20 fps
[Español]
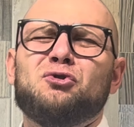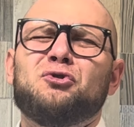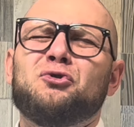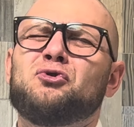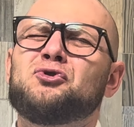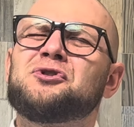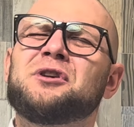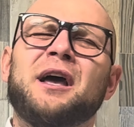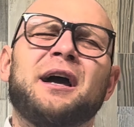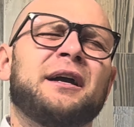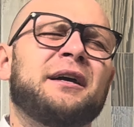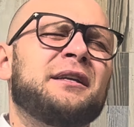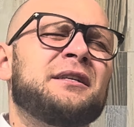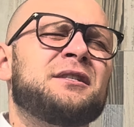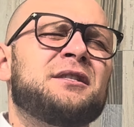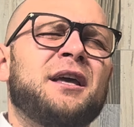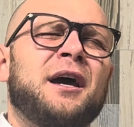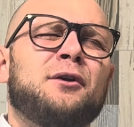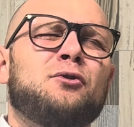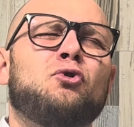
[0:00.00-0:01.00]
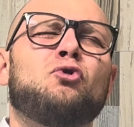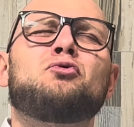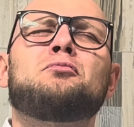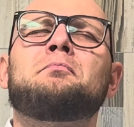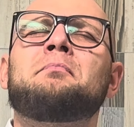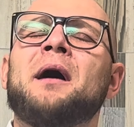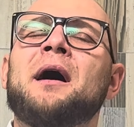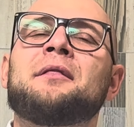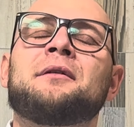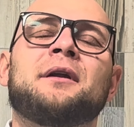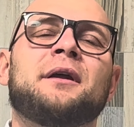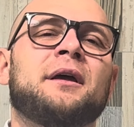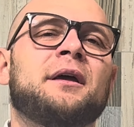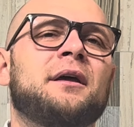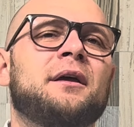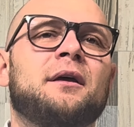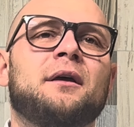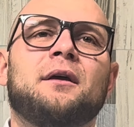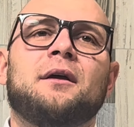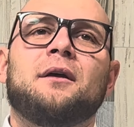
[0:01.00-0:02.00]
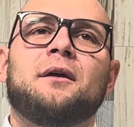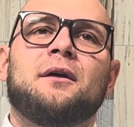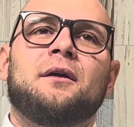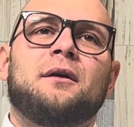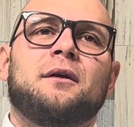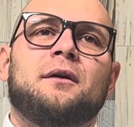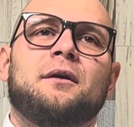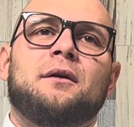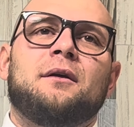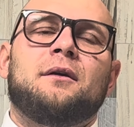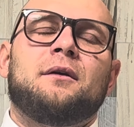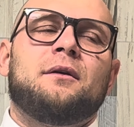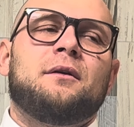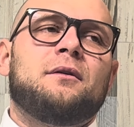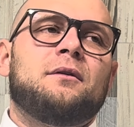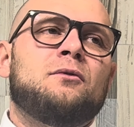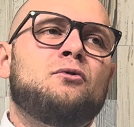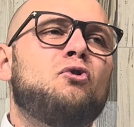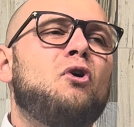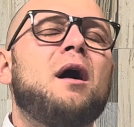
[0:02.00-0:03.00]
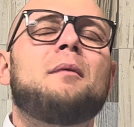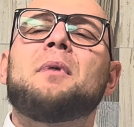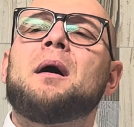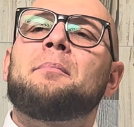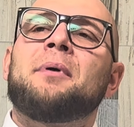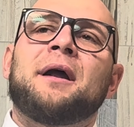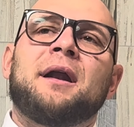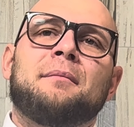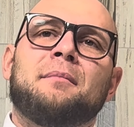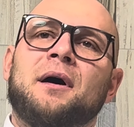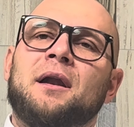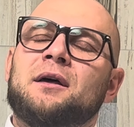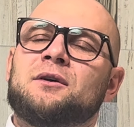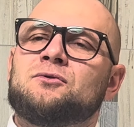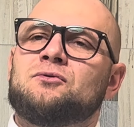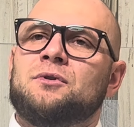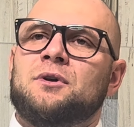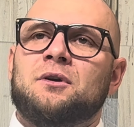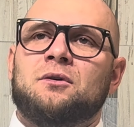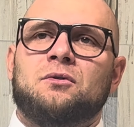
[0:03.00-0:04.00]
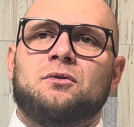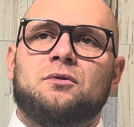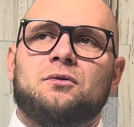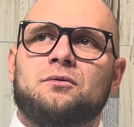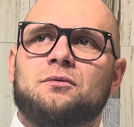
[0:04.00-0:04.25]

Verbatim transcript: o no sea cristiano, un padre no ama para mal a su hijo.